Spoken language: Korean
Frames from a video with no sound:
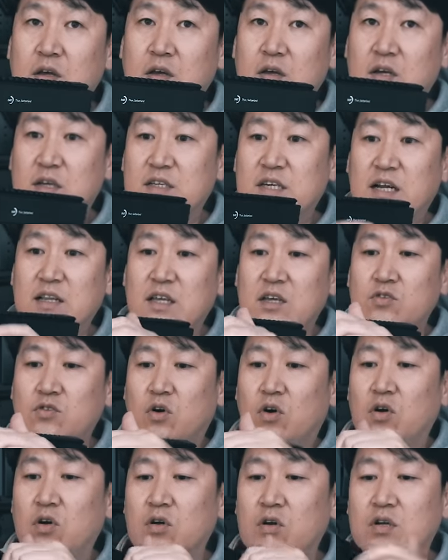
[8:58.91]
이렇게 잘
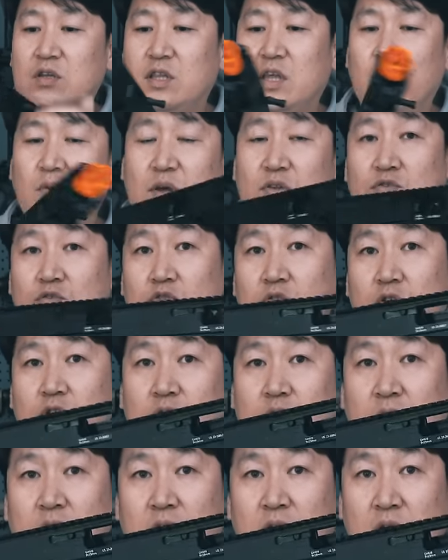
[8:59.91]
되죠 근데
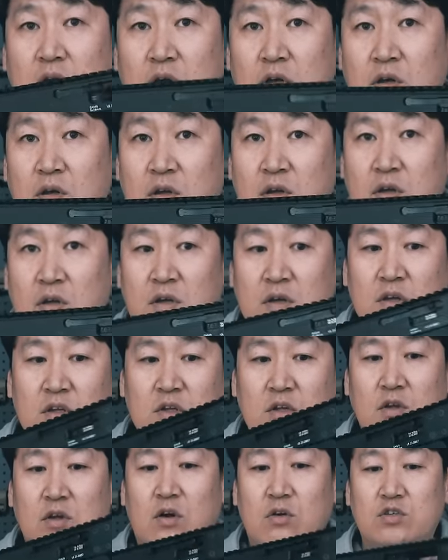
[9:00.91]
왼쪽은
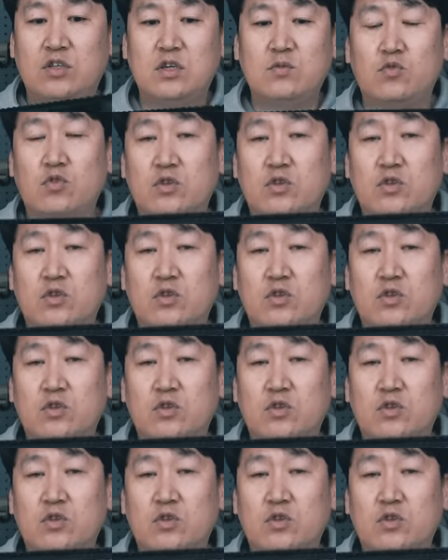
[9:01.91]
아, 지금